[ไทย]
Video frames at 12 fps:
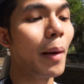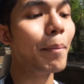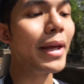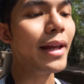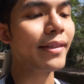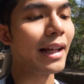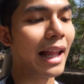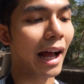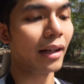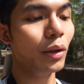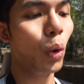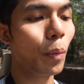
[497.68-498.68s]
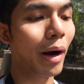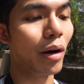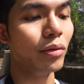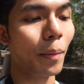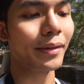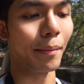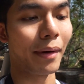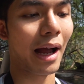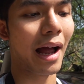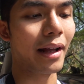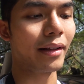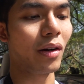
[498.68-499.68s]
มีสลักรูปเคารพสำ
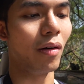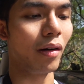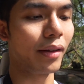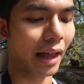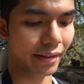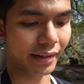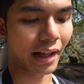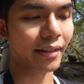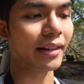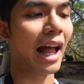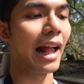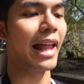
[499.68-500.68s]
คัญของศาสนสถาน